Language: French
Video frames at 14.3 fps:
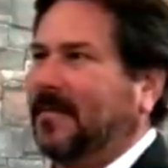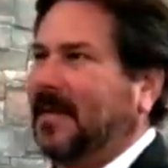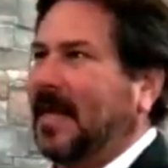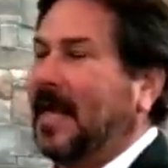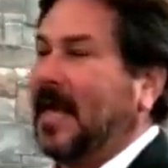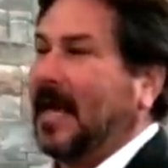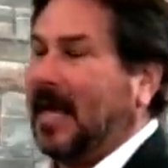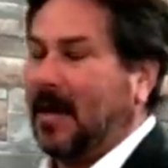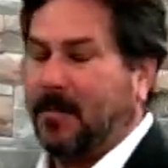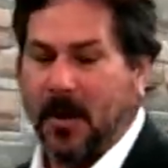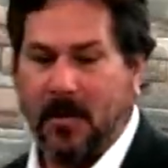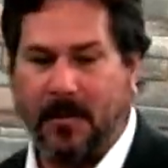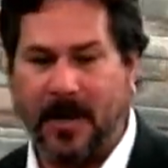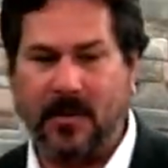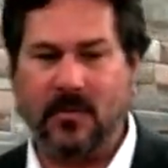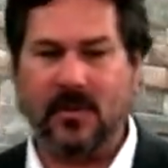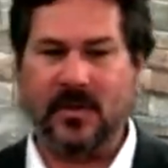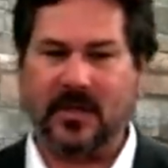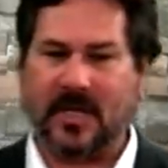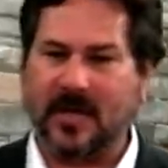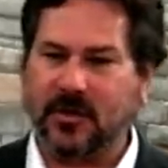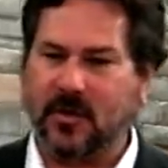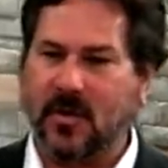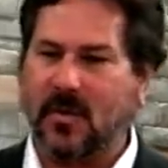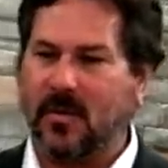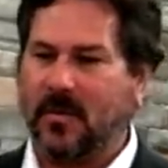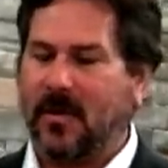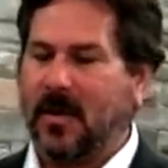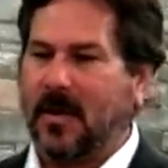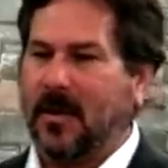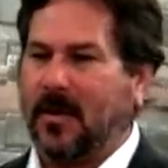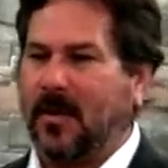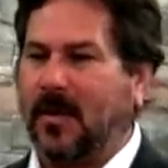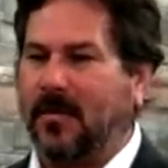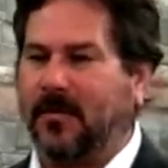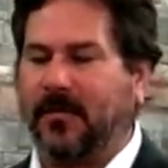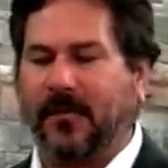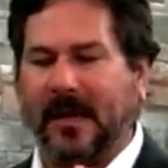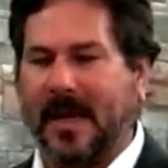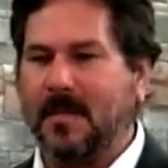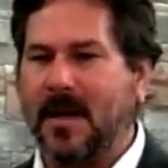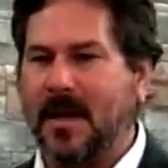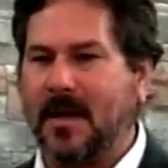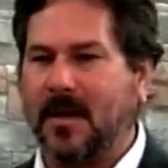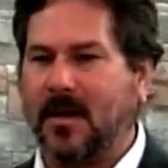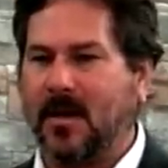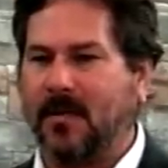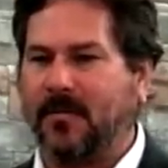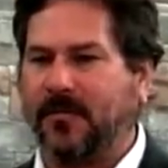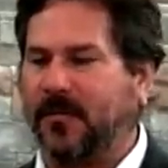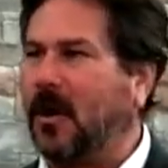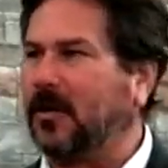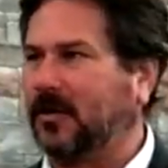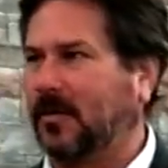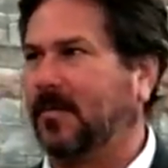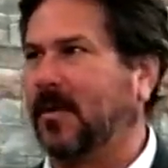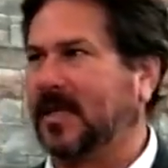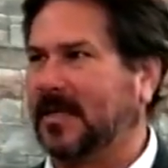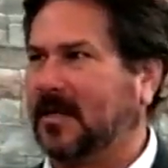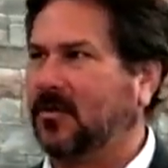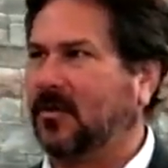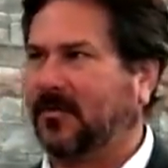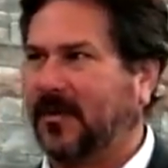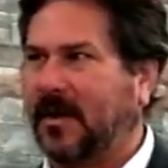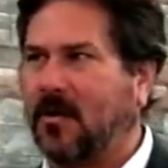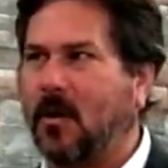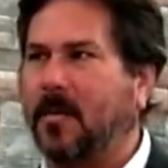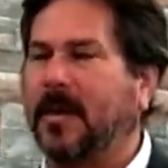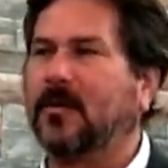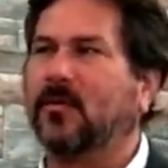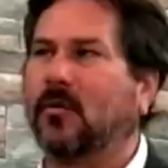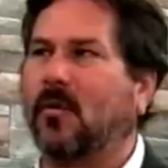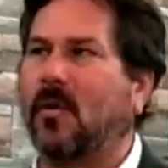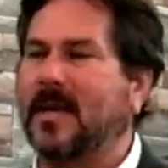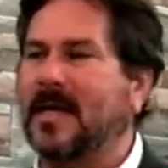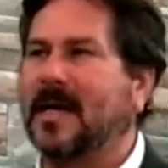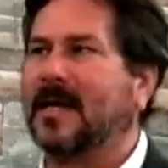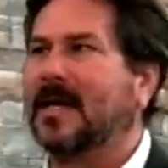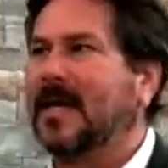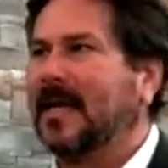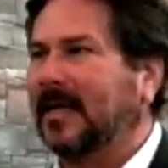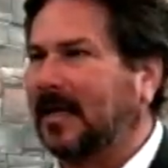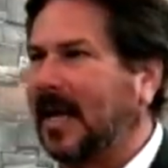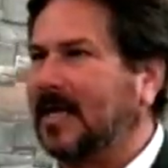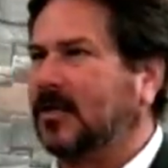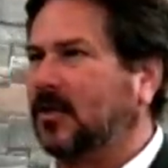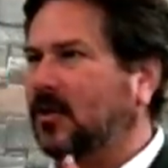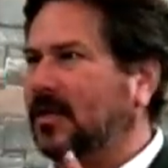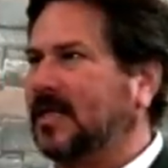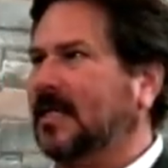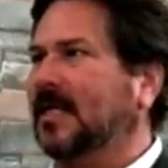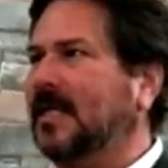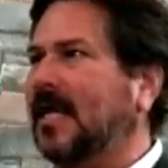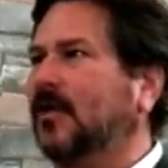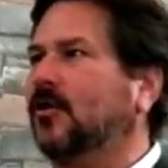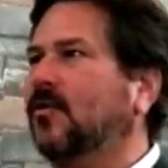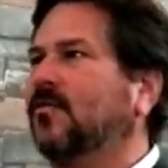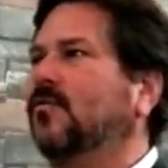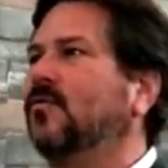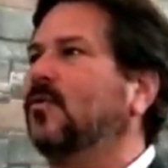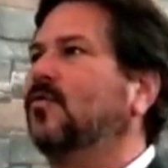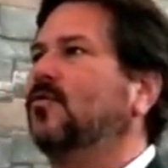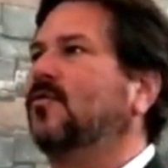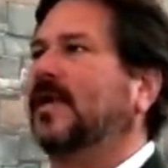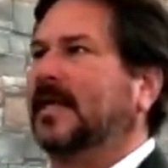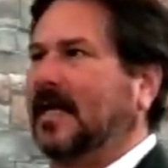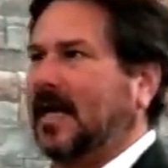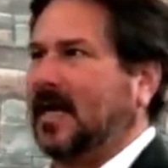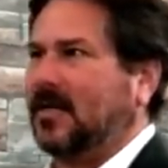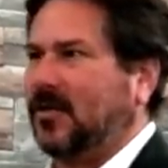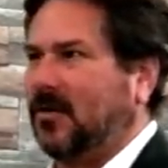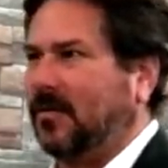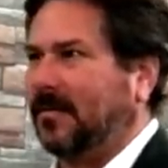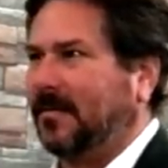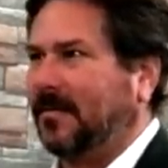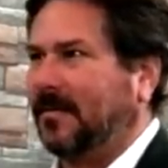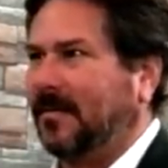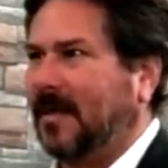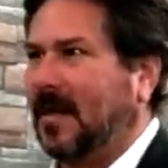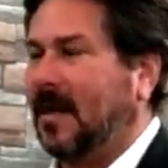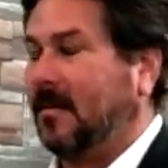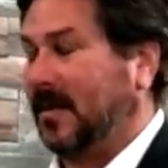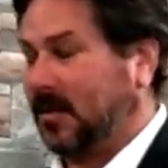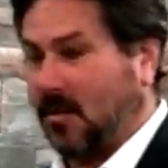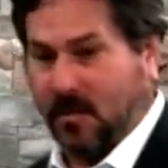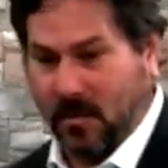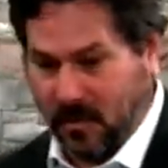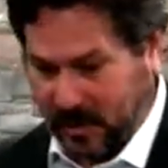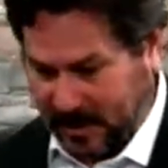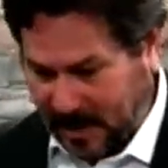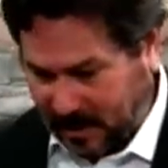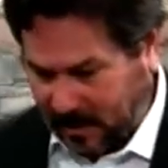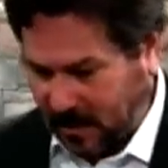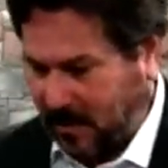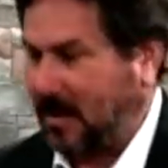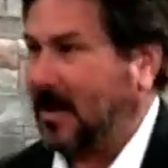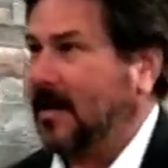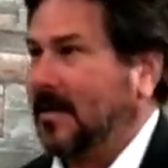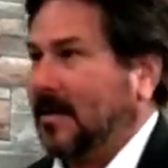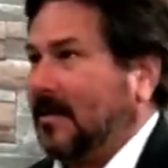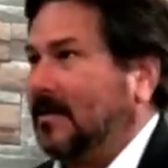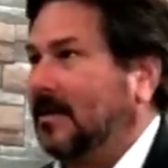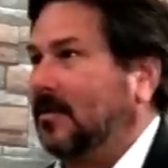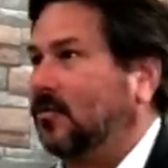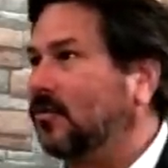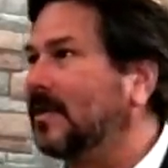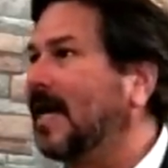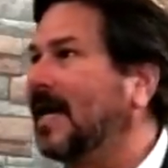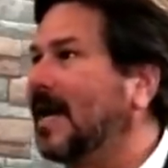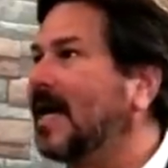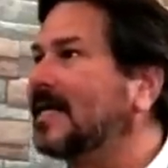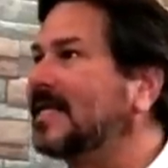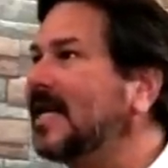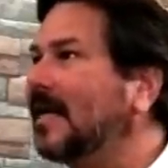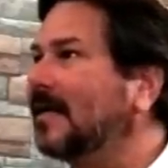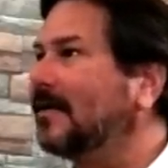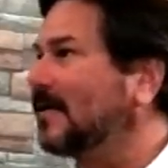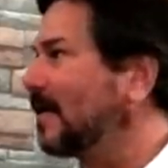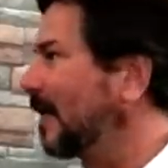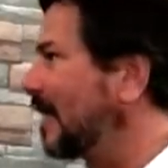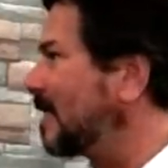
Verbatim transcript: Hmm. Et Paul prend une illustration euh, vraiment euh, forte pour essayer de faire comprendre aux croyants qu'est-ce que c'est d'être devenu une nouvelle création. Parce qu'on sent que on est toujours dans l'ancienne. On dit, qu'est-ce